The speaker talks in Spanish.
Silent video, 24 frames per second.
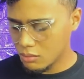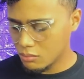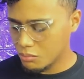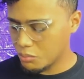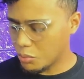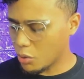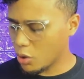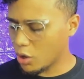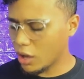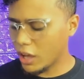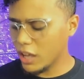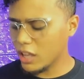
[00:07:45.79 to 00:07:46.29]

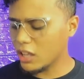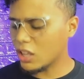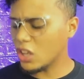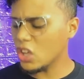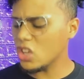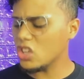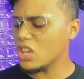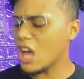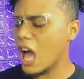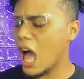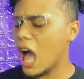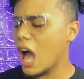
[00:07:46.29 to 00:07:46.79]
Porque es
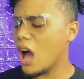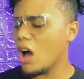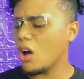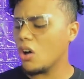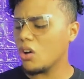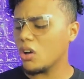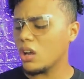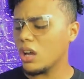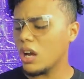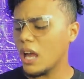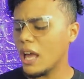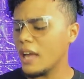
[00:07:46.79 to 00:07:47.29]
que ya,
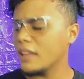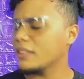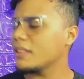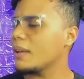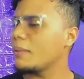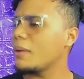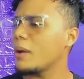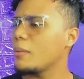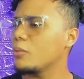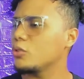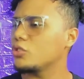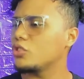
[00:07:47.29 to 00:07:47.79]
que la gente
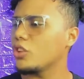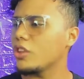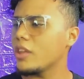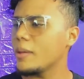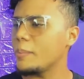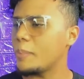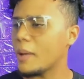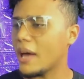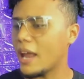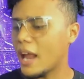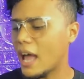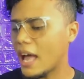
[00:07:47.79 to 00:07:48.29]
habla mucho
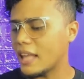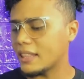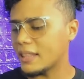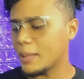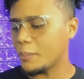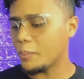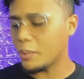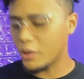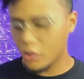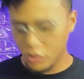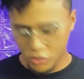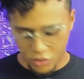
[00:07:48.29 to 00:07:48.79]
disparate,
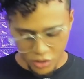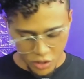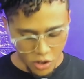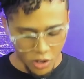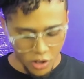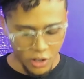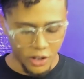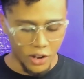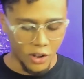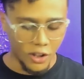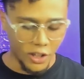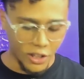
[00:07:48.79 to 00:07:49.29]
pero si yo
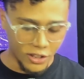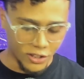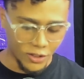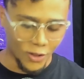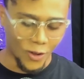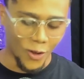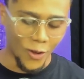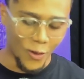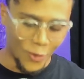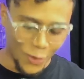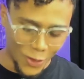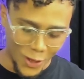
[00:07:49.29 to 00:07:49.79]
creo que
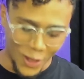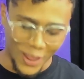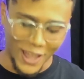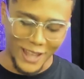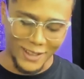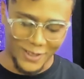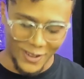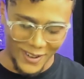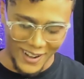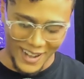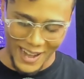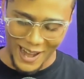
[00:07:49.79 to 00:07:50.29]
con uno de
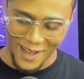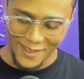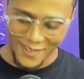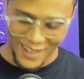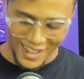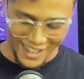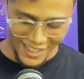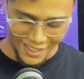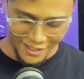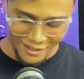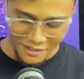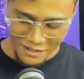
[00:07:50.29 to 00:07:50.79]
estos es la
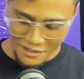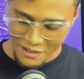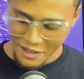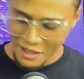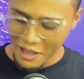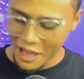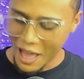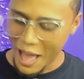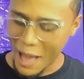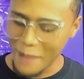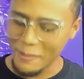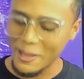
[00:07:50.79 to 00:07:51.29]
mano,
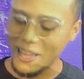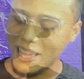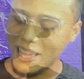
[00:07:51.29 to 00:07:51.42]
a mí